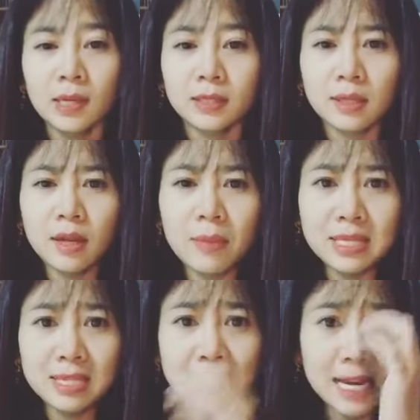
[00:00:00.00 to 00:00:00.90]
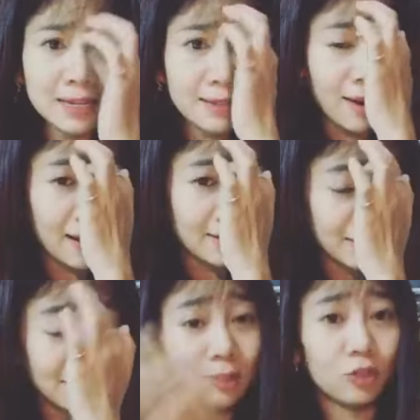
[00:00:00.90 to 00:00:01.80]
cho nên bác sĩ check rất là
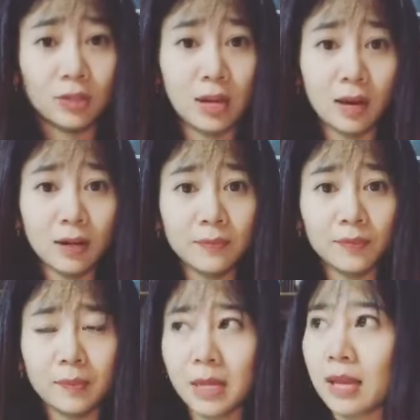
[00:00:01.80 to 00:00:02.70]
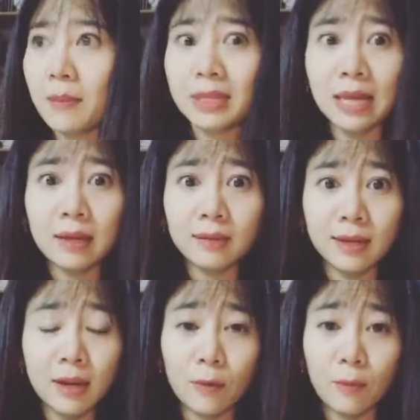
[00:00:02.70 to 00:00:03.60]
kỹ chuyện đó mà thấy mình tăng
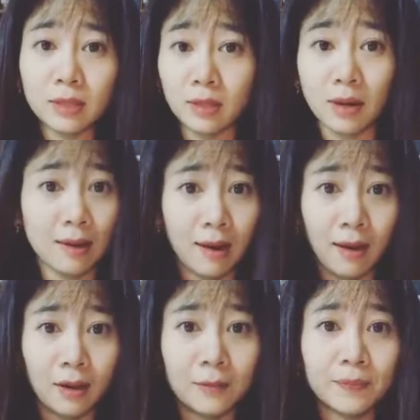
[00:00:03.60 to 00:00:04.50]
ký điều bác sĩ rất là lo